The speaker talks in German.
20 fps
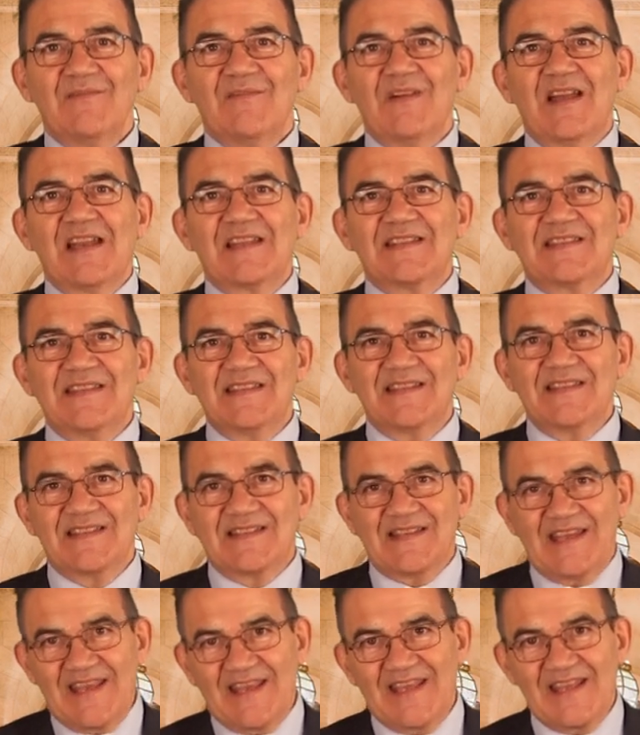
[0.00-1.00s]
Weil sie
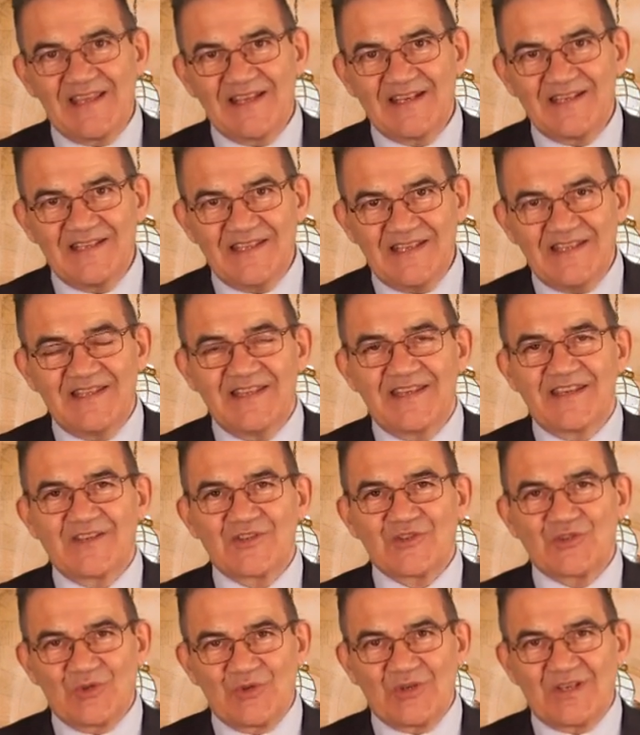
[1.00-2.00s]
sehr
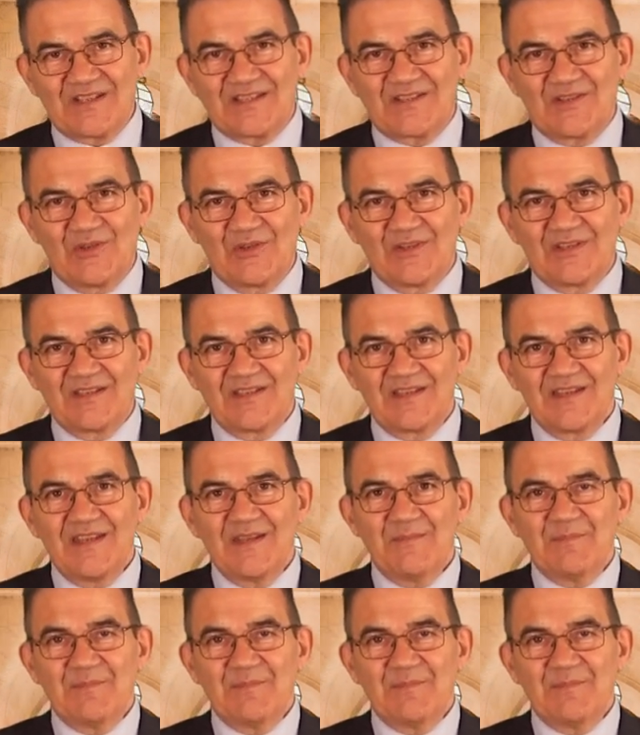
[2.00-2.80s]
niedrige Steuern zahlen.